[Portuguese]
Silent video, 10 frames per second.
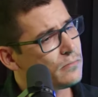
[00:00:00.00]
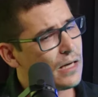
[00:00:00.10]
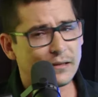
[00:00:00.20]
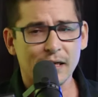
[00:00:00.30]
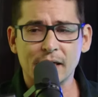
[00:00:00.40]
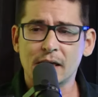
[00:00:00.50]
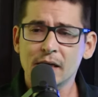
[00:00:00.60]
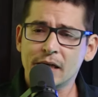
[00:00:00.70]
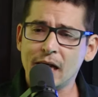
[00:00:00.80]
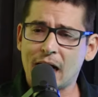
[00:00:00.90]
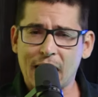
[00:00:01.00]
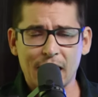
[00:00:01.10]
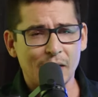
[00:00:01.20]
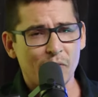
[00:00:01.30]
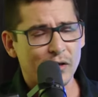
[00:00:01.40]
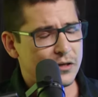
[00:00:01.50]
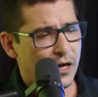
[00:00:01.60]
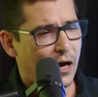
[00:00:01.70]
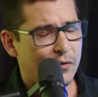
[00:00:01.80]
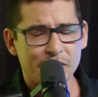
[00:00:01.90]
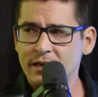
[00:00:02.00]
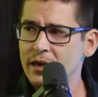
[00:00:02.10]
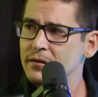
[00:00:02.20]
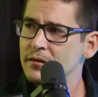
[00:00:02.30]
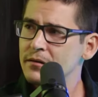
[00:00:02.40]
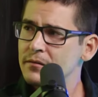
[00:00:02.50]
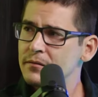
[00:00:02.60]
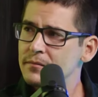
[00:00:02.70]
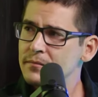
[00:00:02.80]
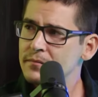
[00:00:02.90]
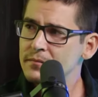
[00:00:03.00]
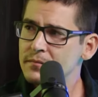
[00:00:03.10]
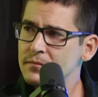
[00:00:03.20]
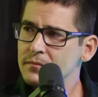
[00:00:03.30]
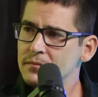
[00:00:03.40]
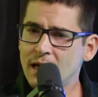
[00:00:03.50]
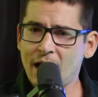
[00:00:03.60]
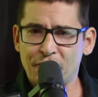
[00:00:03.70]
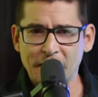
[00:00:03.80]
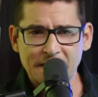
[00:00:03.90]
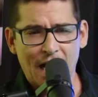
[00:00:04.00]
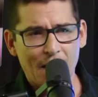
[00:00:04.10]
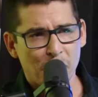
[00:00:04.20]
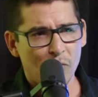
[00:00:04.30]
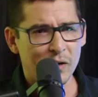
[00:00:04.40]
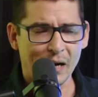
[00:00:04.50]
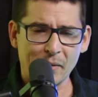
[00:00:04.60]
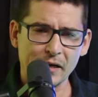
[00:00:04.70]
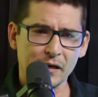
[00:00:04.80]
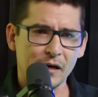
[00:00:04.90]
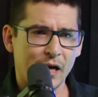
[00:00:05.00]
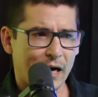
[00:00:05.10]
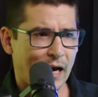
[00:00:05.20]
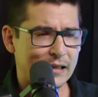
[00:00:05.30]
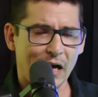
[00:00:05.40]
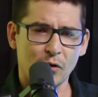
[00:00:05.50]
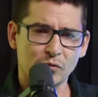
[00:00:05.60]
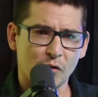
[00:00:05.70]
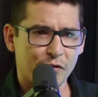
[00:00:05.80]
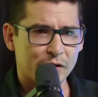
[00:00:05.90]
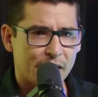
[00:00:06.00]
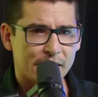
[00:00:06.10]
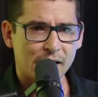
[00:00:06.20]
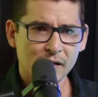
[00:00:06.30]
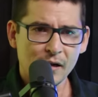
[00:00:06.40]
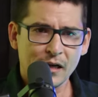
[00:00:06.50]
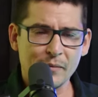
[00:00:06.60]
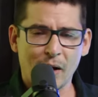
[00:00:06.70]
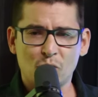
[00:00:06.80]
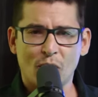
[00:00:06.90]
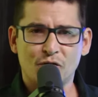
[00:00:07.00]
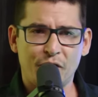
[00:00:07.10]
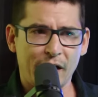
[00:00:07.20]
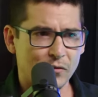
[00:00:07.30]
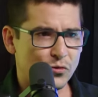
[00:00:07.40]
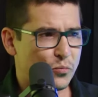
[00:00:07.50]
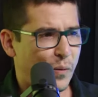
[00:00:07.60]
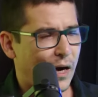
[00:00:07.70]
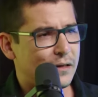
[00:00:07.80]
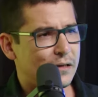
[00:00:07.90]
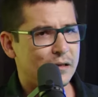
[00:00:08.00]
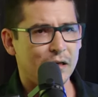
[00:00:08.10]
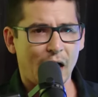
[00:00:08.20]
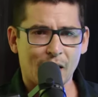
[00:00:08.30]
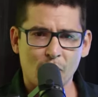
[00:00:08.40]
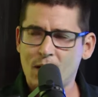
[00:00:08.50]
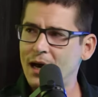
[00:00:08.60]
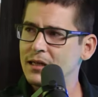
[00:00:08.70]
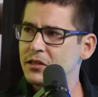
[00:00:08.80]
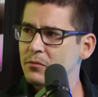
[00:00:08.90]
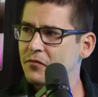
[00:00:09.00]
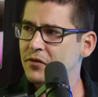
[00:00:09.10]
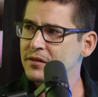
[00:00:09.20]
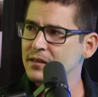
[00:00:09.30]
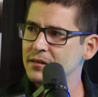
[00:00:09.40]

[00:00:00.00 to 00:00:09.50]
De César. E a cara na moeda de real é de quem? É a face da República, é Mariane, é a cara da Revolução Francesa, que matou as freiras, os padres e acabou com a religião na França,